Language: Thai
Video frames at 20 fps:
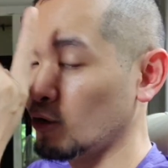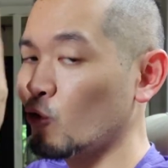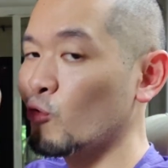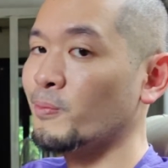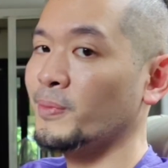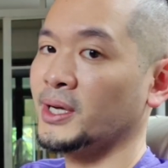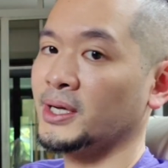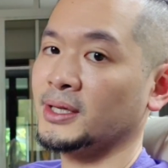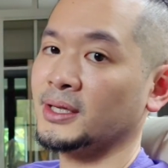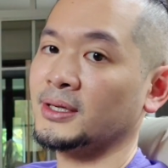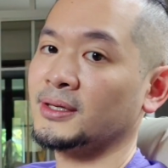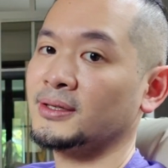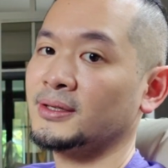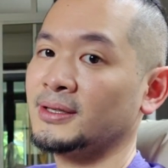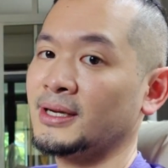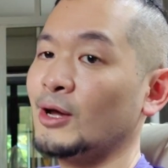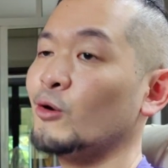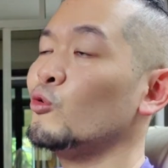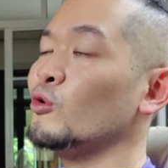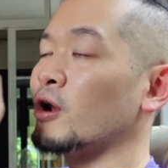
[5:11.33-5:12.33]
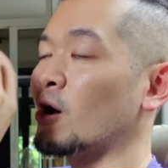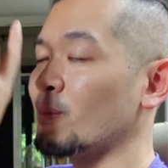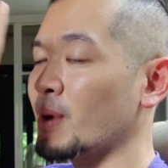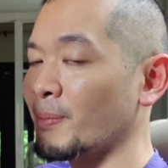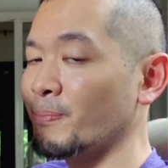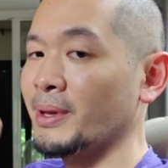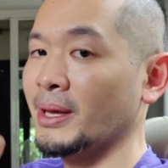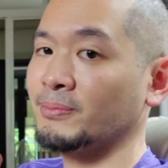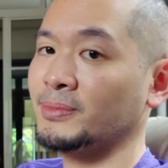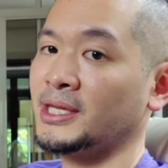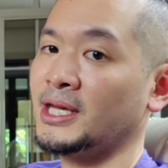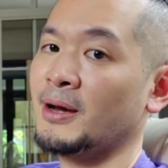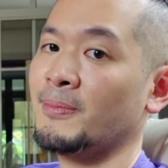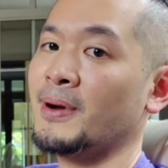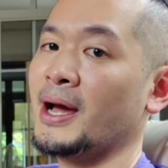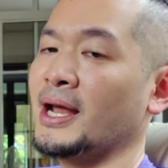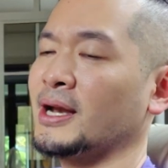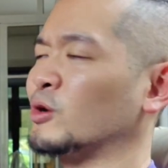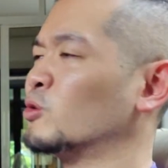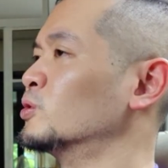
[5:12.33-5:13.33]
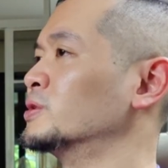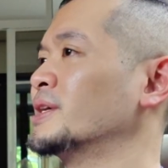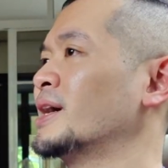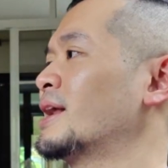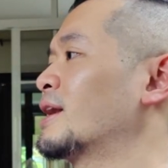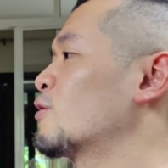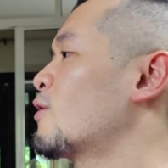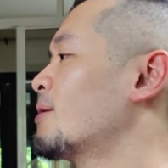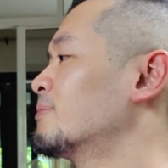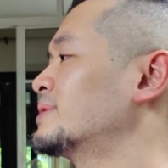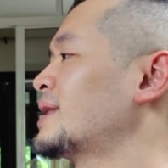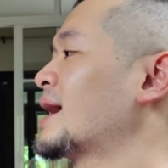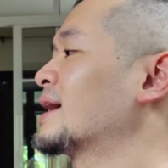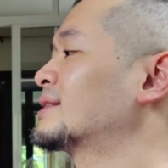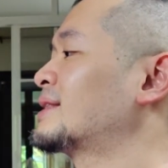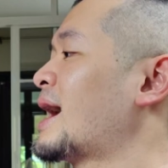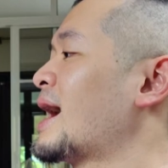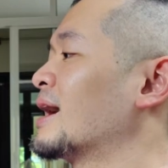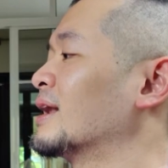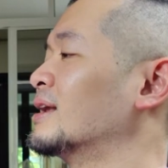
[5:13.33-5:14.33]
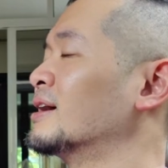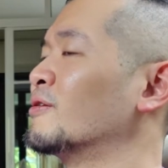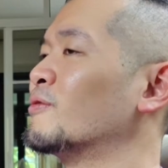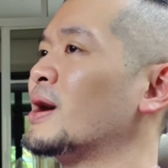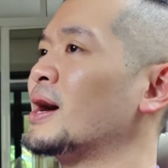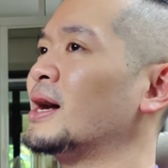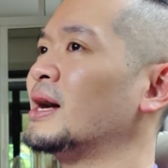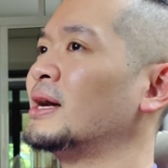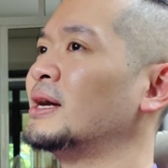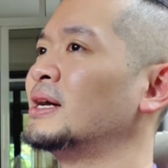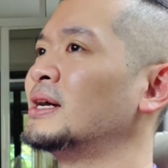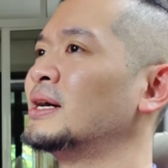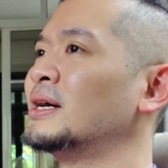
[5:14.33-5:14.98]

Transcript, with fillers: รูปหนึ่งแล้วคุณเอามาเปรียบเทียบกัน คุณจะเห็นความแตกต่างเลยว่า